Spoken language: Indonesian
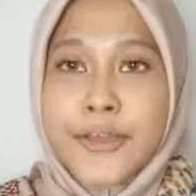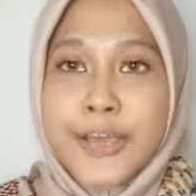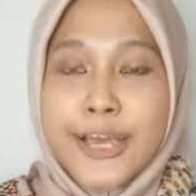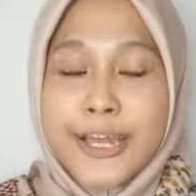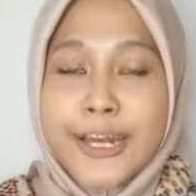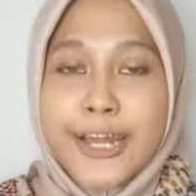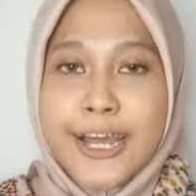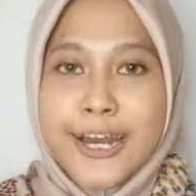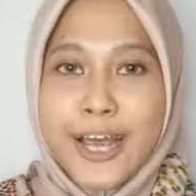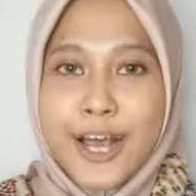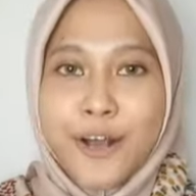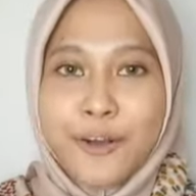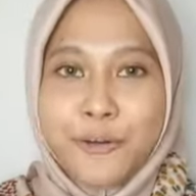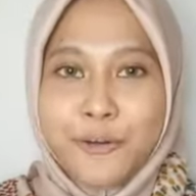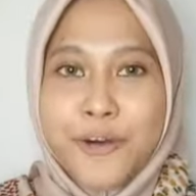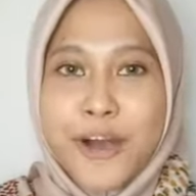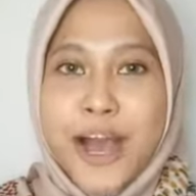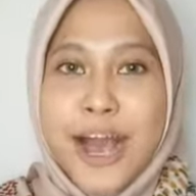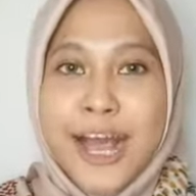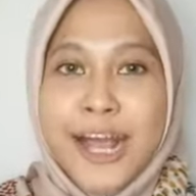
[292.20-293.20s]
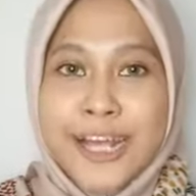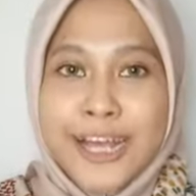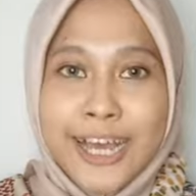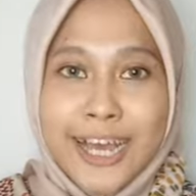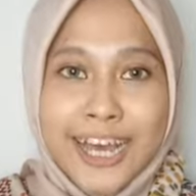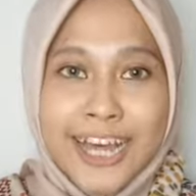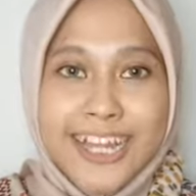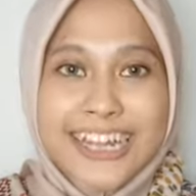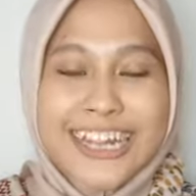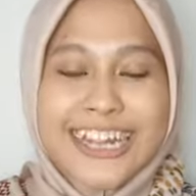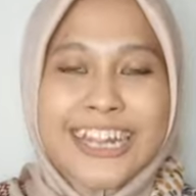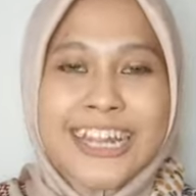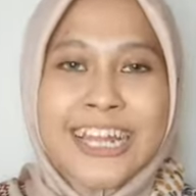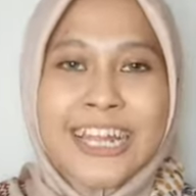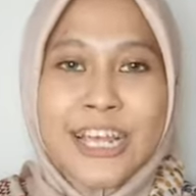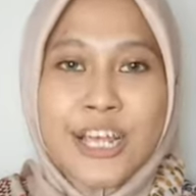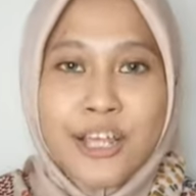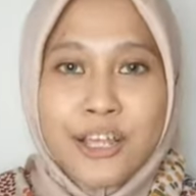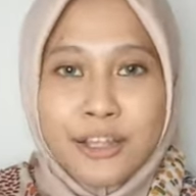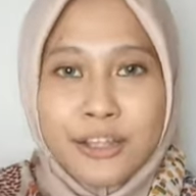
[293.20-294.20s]
Oke, dan aku akan
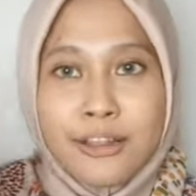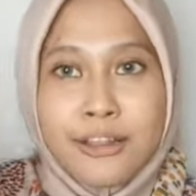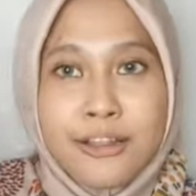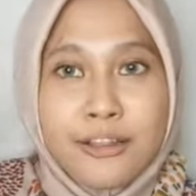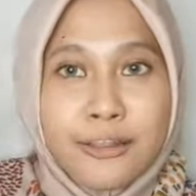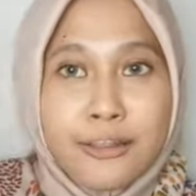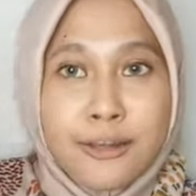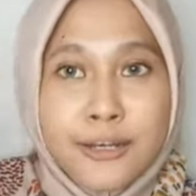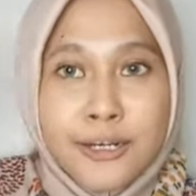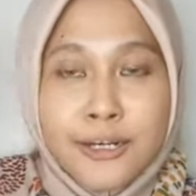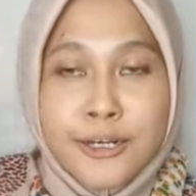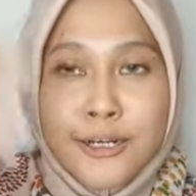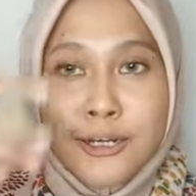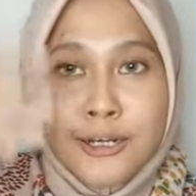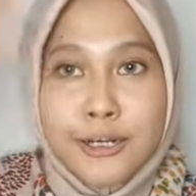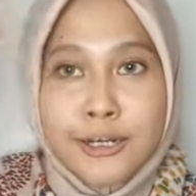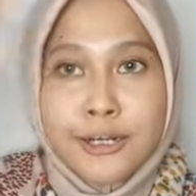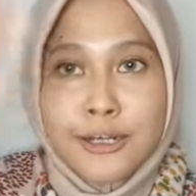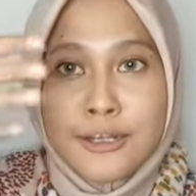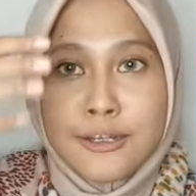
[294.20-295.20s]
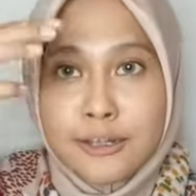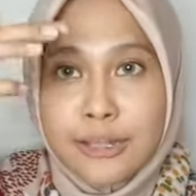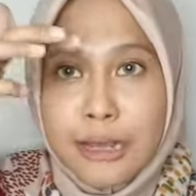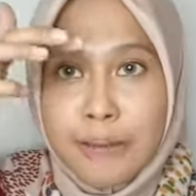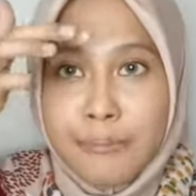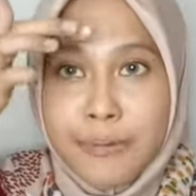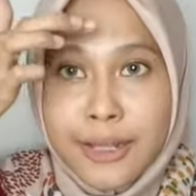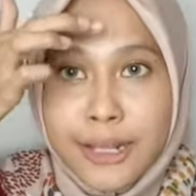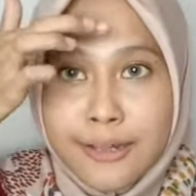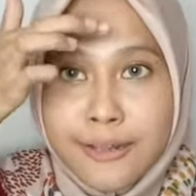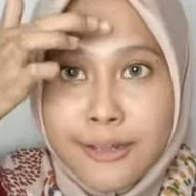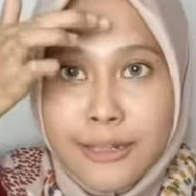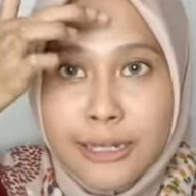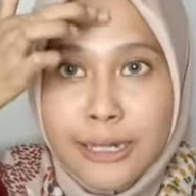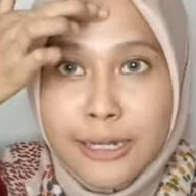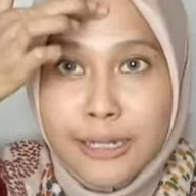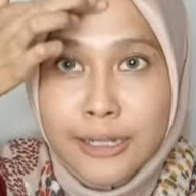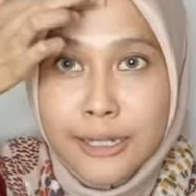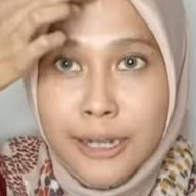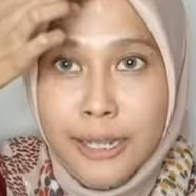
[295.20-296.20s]
uh,
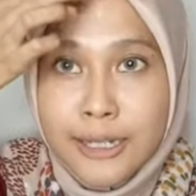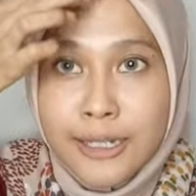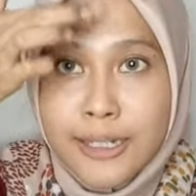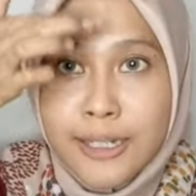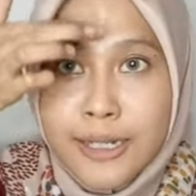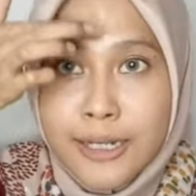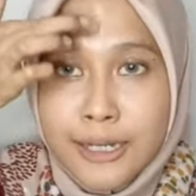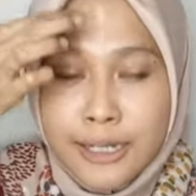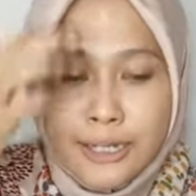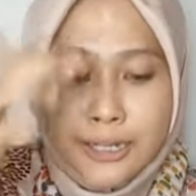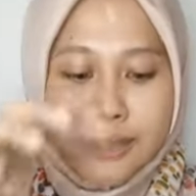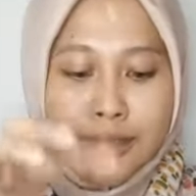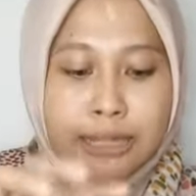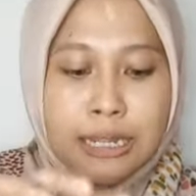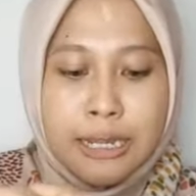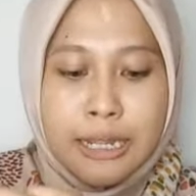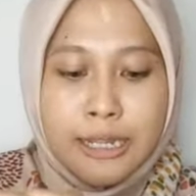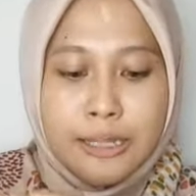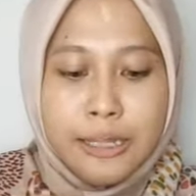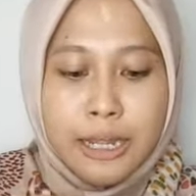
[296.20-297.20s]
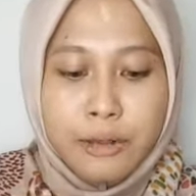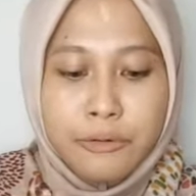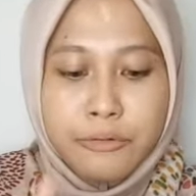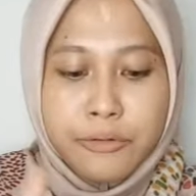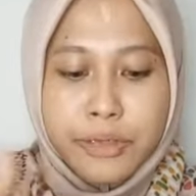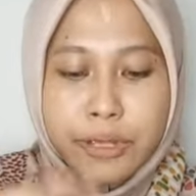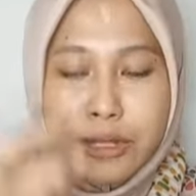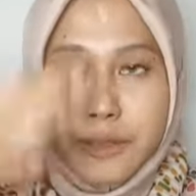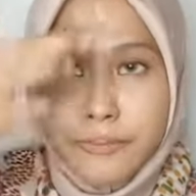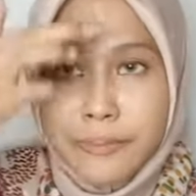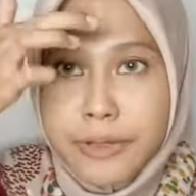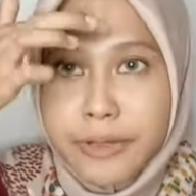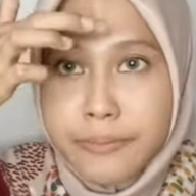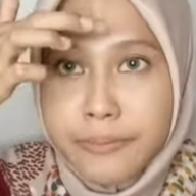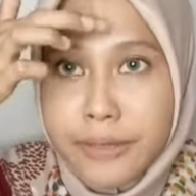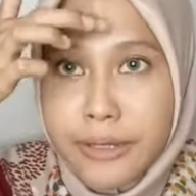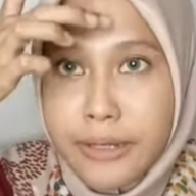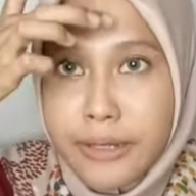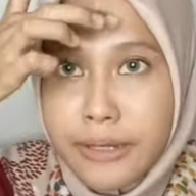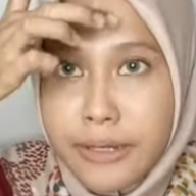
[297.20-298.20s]
aplikasikan lagi di jidat aku ya
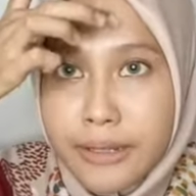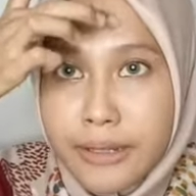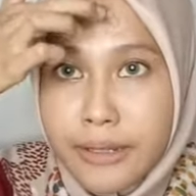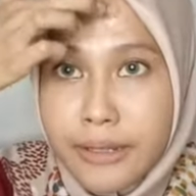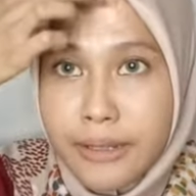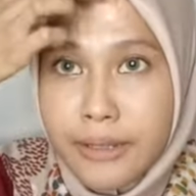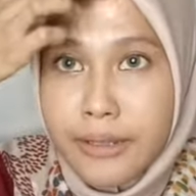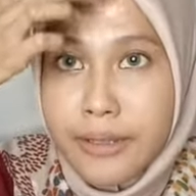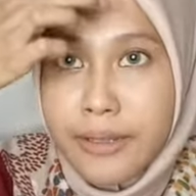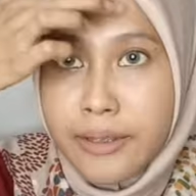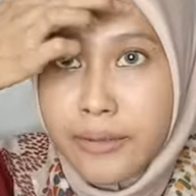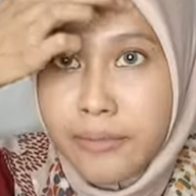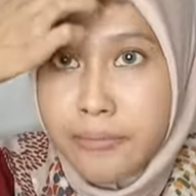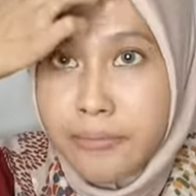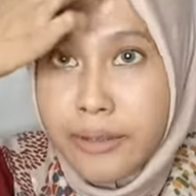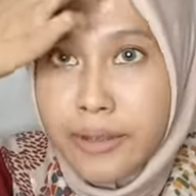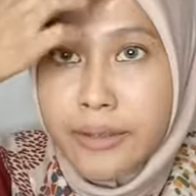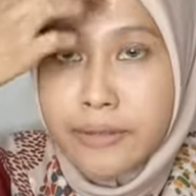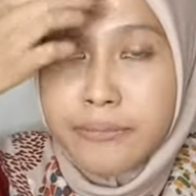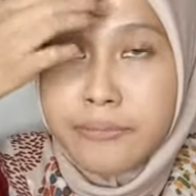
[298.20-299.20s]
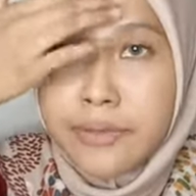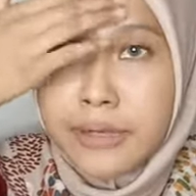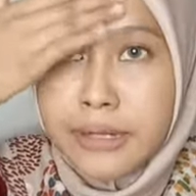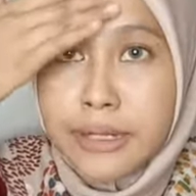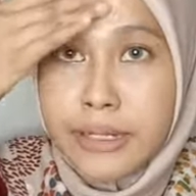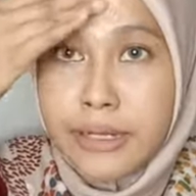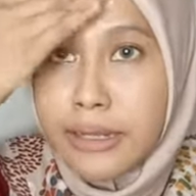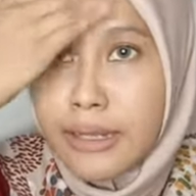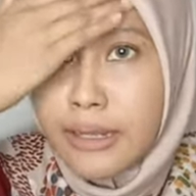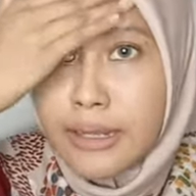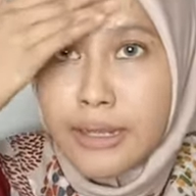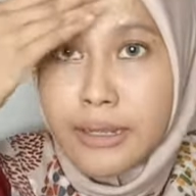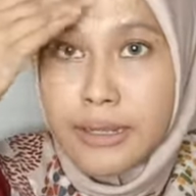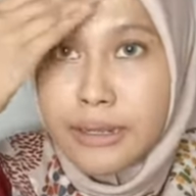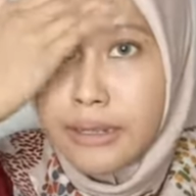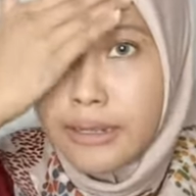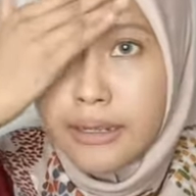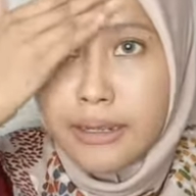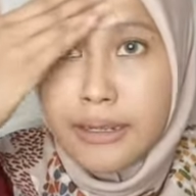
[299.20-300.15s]
teman-teman ini Maybelline-nya.